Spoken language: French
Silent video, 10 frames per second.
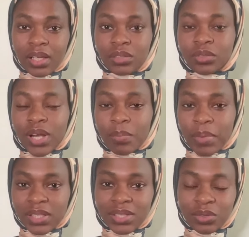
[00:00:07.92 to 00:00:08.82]
Dans la
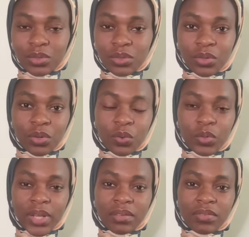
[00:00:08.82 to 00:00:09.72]
partie 1,
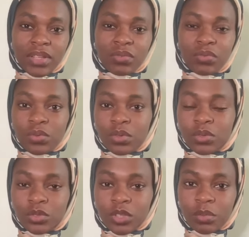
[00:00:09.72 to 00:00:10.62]
on avait vu
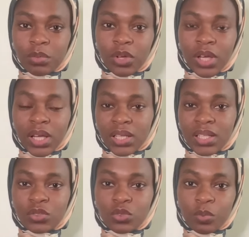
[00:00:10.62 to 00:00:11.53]
ensemble
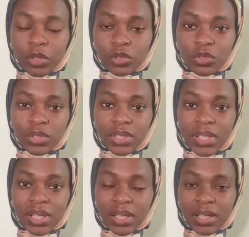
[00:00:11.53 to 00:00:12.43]
les
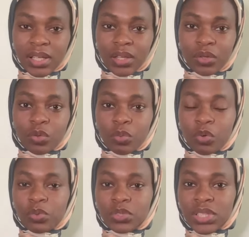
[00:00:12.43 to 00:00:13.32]
opportunités que
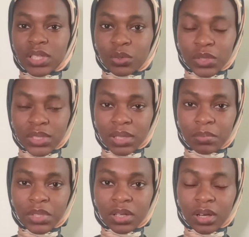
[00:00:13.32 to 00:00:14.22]
proposait l'écosystème
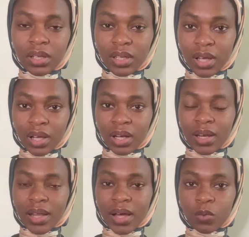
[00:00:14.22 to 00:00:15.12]
Bitcoin.
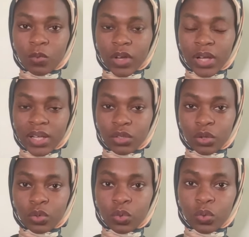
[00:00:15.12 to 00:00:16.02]
Là, on va aller dans
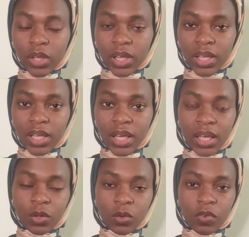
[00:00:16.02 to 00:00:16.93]
le concret
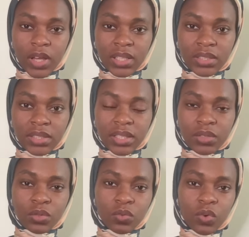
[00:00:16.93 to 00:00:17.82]
et on va essayer
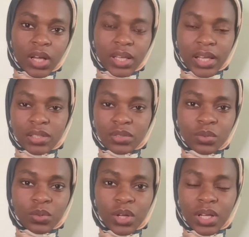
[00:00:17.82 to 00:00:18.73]
de voir quels
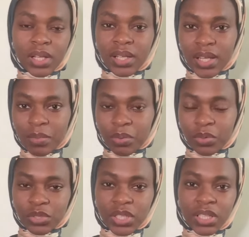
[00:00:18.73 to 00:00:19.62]
sont les
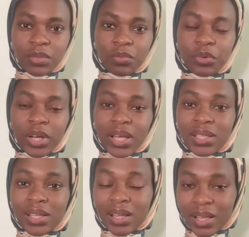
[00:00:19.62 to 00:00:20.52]
projets qui pourraient
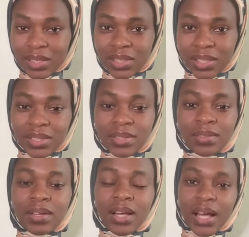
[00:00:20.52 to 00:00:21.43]
être
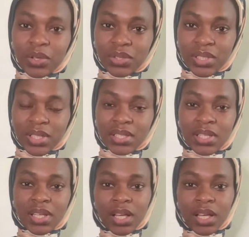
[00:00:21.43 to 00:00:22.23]
intéressants à utiliser.